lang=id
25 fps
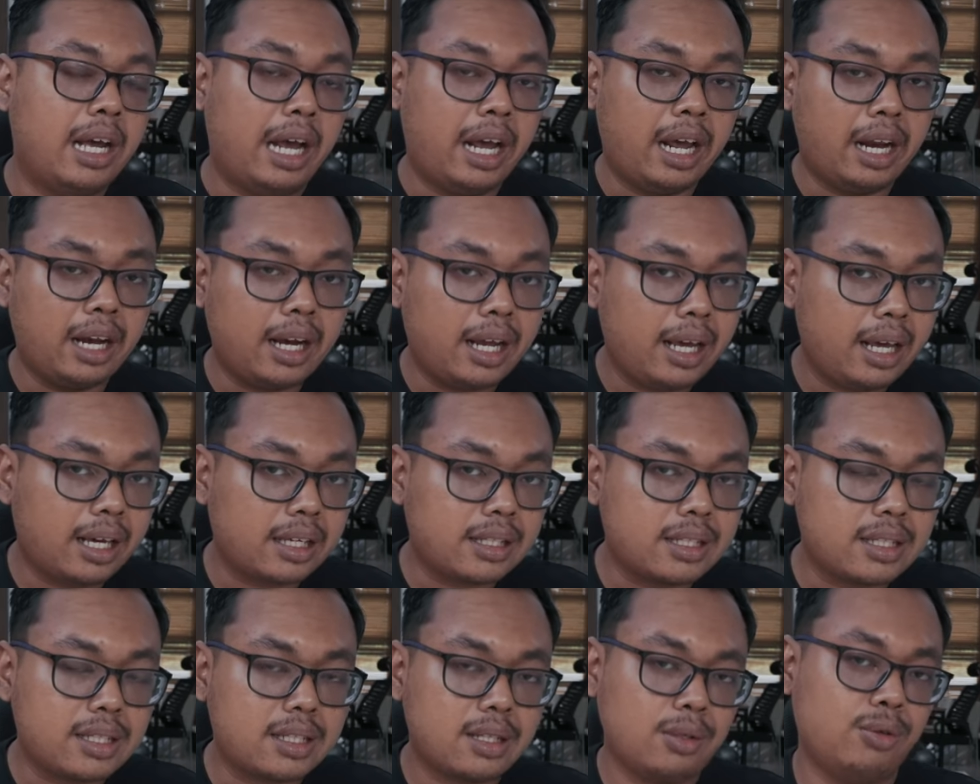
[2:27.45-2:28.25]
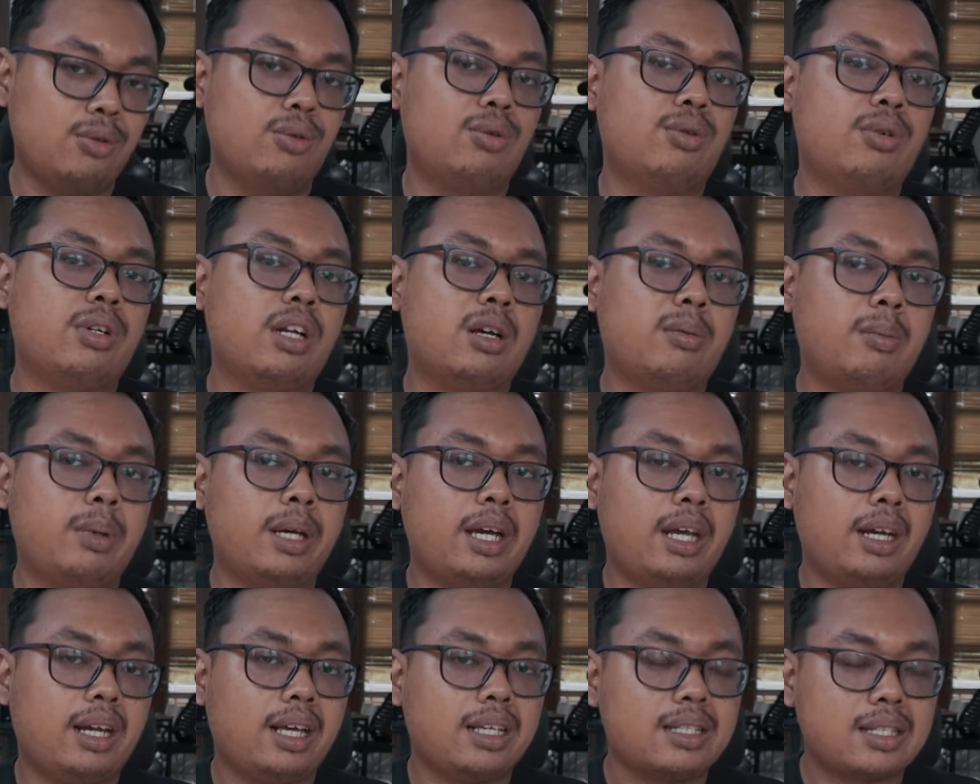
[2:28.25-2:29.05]
NX dulu
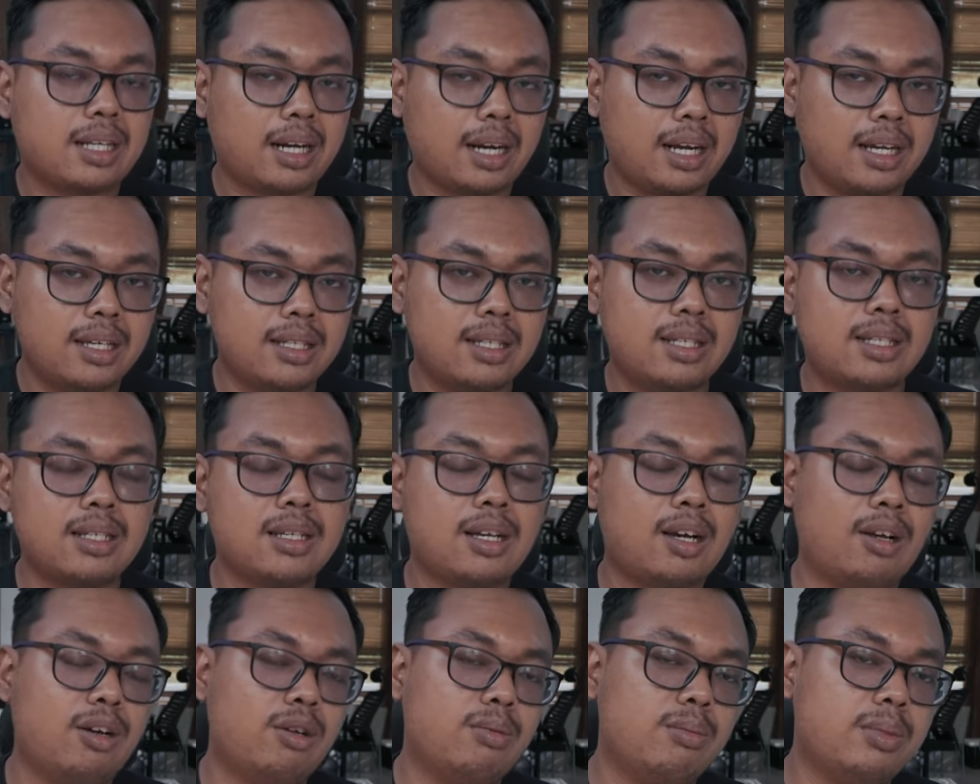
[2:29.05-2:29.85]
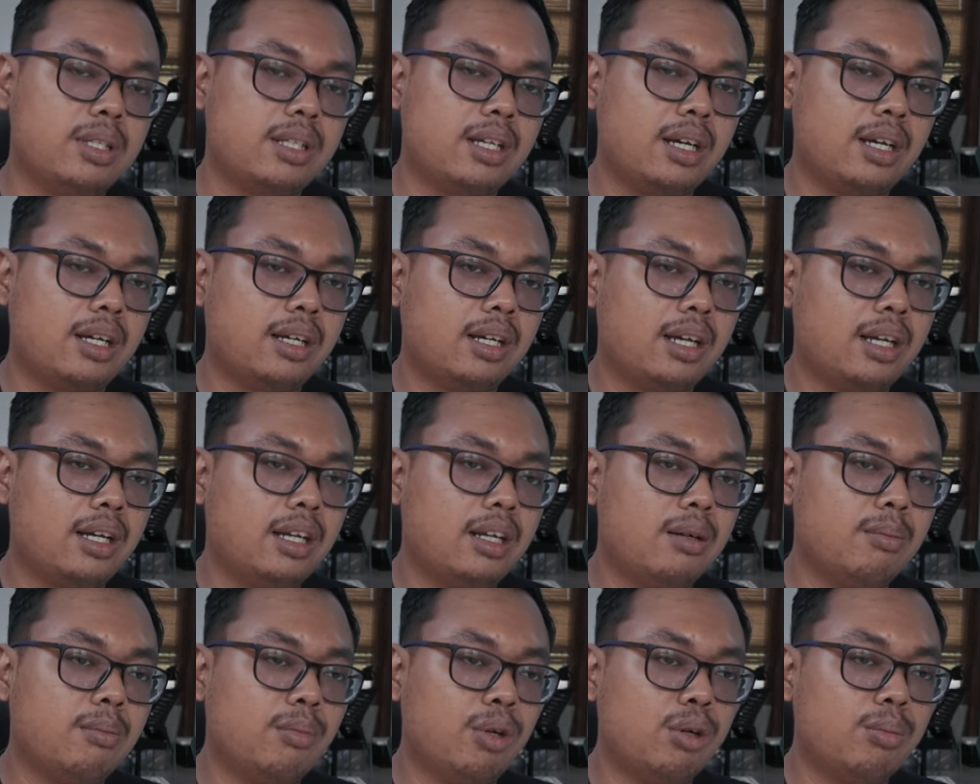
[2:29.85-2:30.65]
namanya NX Race kalau misalkan
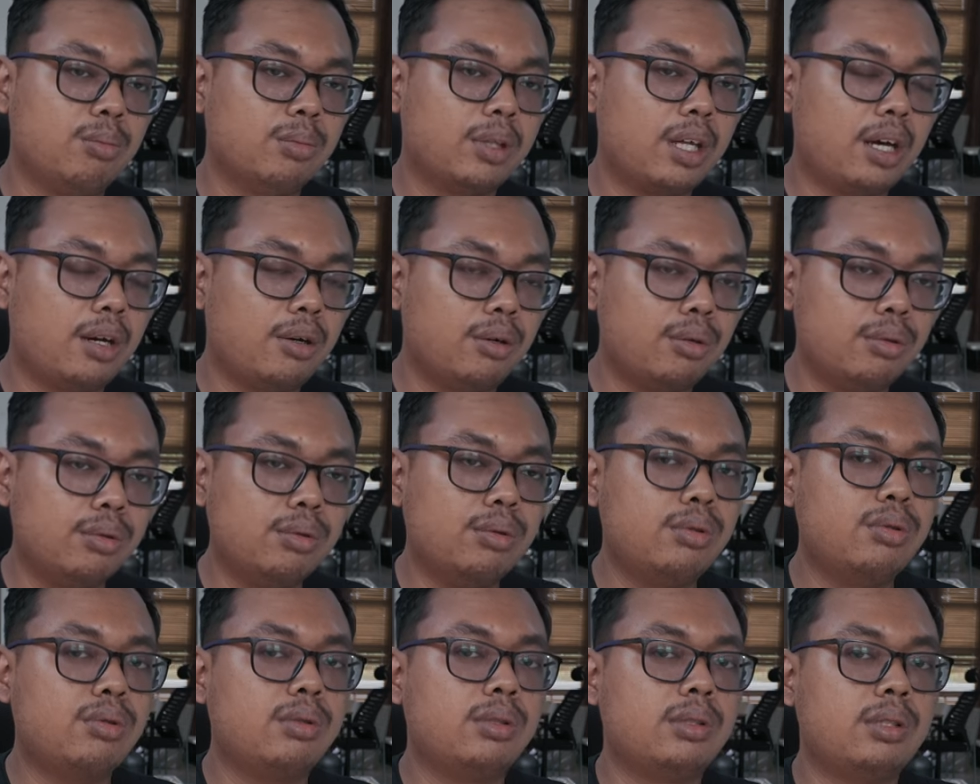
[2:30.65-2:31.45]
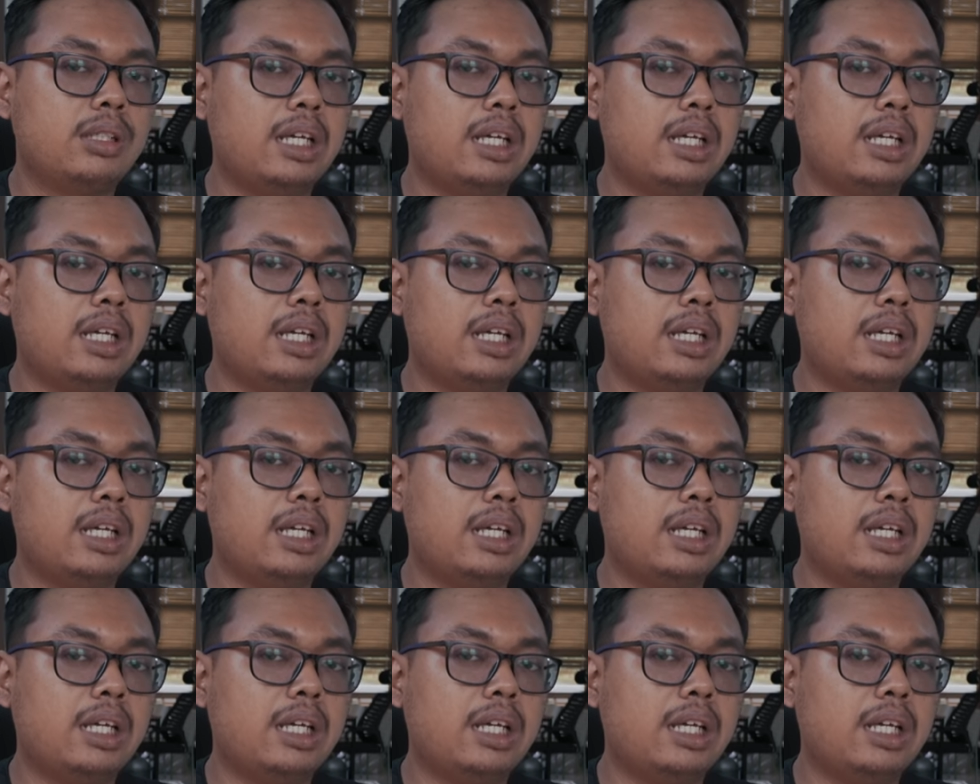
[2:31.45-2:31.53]
kalian belum tahu.